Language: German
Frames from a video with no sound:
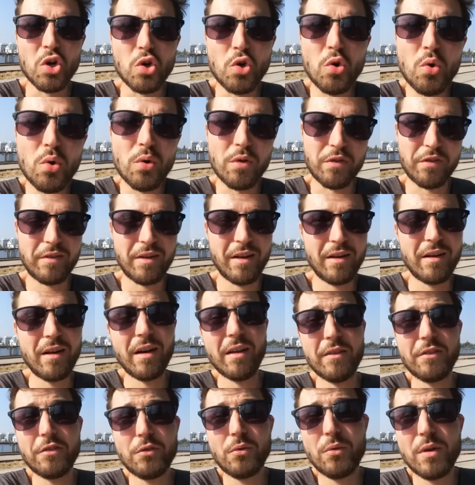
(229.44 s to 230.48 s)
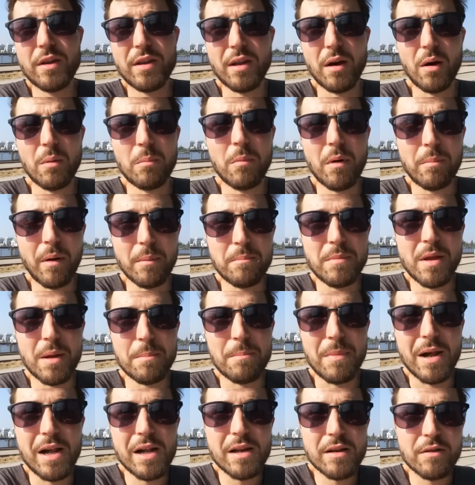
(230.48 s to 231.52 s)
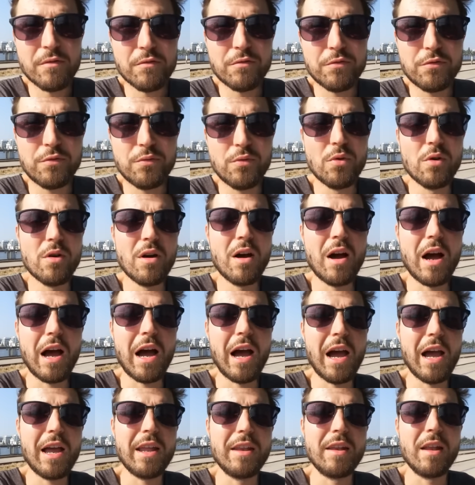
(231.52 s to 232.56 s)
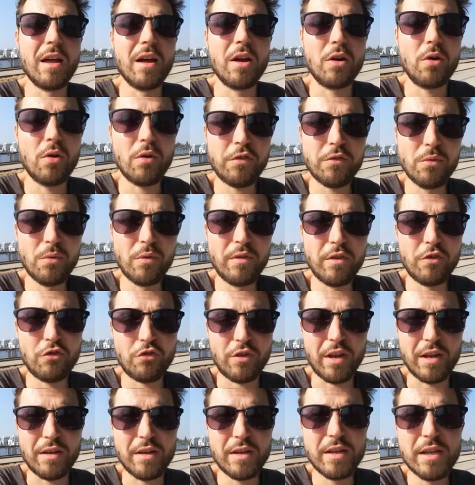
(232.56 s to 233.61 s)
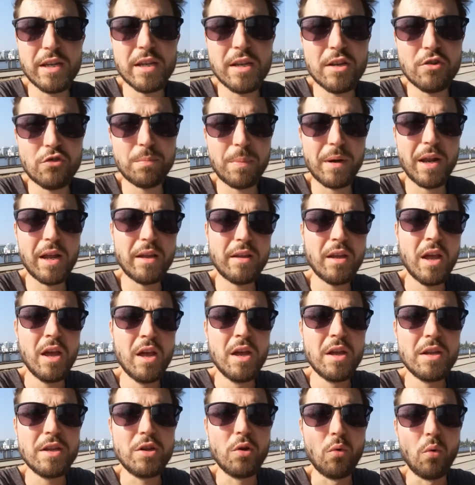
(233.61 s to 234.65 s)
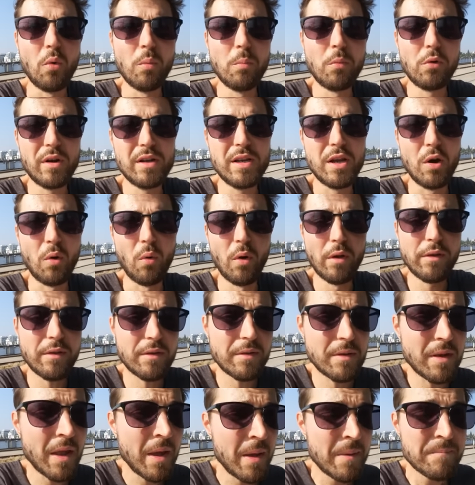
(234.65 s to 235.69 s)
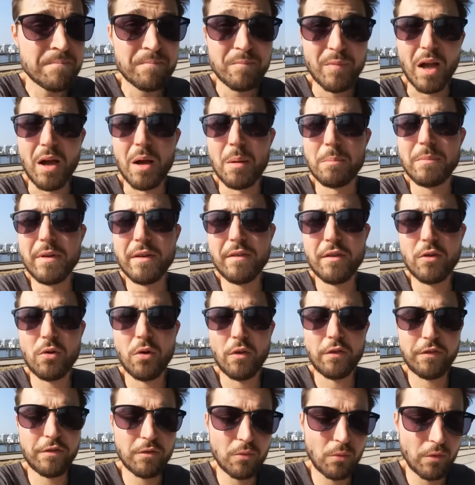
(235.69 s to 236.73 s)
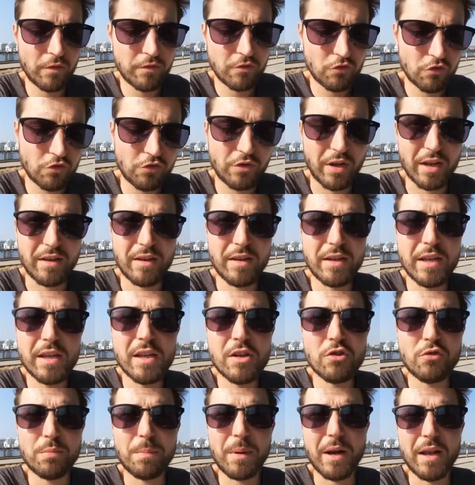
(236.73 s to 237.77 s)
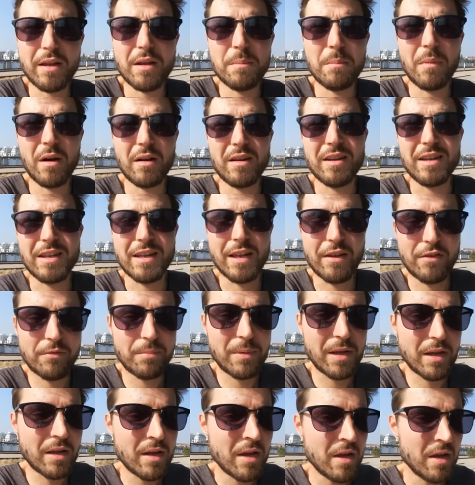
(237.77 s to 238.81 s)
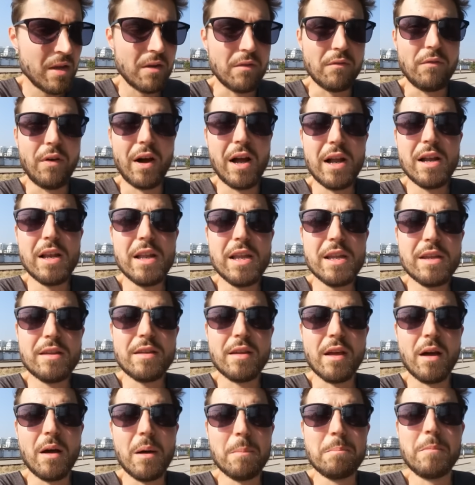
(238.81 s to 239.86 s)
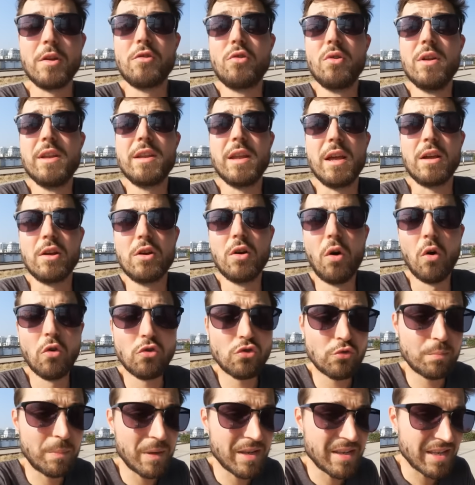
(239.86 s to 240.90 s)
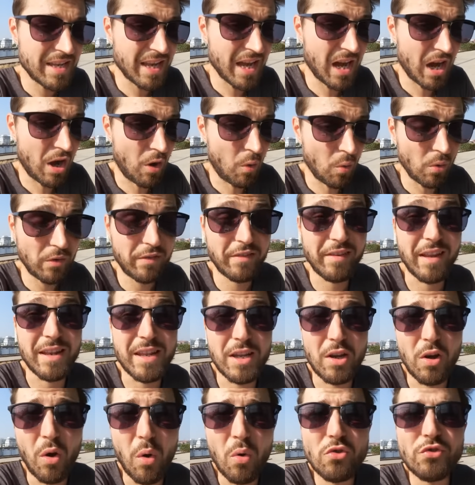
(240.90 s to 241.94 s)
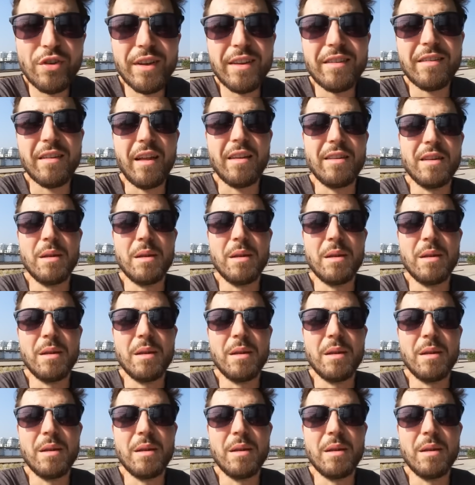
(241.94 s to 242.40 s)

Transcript: löst, dann kannst du dich auch mal bei mir melden für ein äh, kostenloses Strategiegespräch hier oben oder hier unten. Ähm, diese kostenlosen Strategiegespräche mache ich deswegen, weil ich ähm, natürlich ein Coach bin, der auch seine Coachings